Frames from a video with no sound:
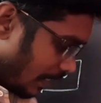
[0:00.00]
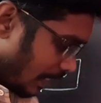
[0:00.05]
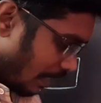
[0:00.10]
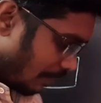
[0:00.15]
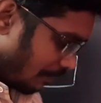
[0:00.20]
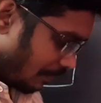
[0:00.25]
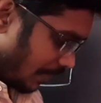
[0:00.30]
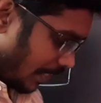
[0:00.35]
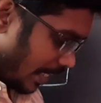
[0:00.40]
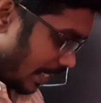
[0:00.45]

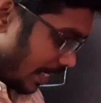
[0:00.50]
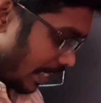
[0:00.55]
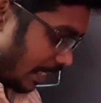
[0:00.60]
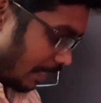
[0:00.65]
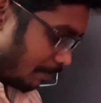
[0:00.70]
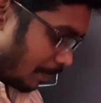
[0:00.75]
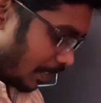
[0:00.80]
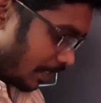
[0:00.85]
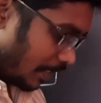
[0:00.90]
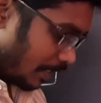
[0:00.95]
கிராஃப்
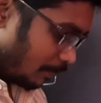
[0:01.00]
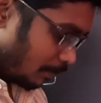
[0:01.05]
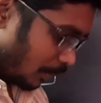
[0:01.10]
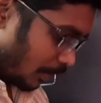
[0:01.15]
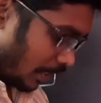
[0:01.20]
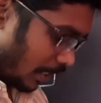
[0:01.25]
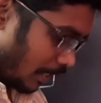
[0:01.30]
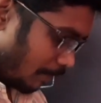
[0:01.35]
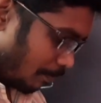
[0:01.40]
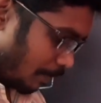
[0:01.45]
இண்டிகேட் பண்ணுதுன்னு
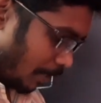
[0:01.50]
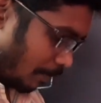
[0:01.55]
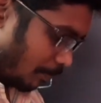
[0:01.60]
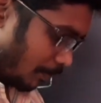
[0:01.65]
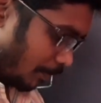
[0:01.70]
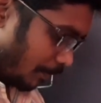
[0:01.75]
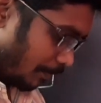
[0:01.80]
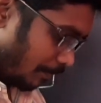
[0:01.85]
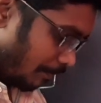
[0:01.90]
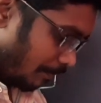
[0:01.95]
முதல்ல
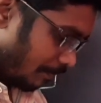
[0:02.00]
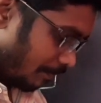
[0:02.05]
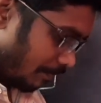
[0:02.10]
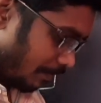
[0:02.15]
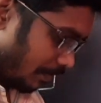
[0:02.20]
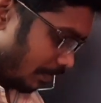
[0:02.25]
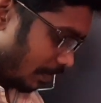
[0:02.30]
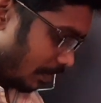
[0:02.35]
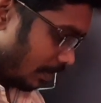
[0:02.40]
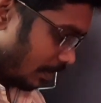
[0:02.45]
பார்ப்போம்
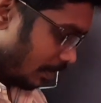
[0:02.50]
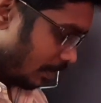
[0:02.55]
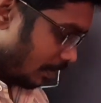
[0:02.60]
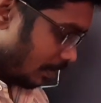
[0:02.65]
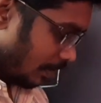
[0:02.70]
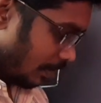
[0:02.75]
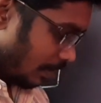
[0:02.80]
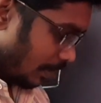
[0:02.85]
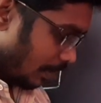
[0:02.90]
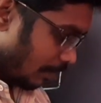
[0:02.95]

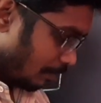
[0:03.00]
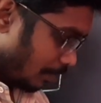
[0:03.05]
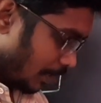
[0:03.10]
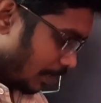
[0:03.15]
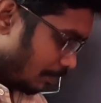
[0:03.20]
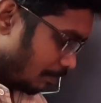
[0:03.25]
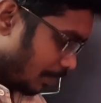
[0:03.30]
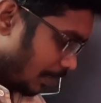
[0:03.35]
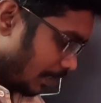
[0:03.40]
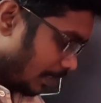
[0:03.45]
அப்போ
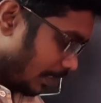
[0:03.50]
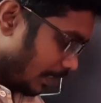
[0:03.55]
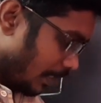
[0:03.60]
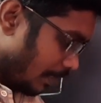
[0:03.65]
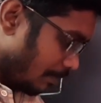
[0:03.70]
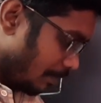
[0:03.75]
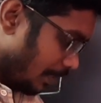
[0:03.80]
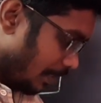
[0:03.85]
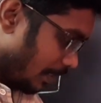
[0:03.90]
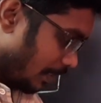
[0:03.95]
அதில் பார்த்தீங்க
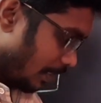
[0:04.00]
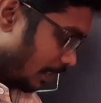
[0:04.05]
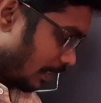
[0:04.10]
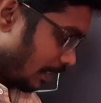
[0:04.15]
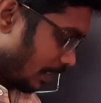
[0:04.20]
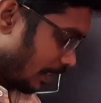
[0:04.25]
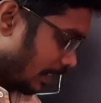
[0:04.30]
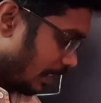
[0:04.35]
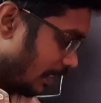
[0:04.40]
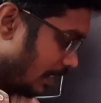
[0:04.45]
அப்படின்னா
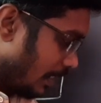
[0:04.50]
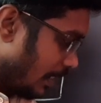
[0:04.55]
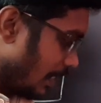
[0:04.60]
ரெண்டு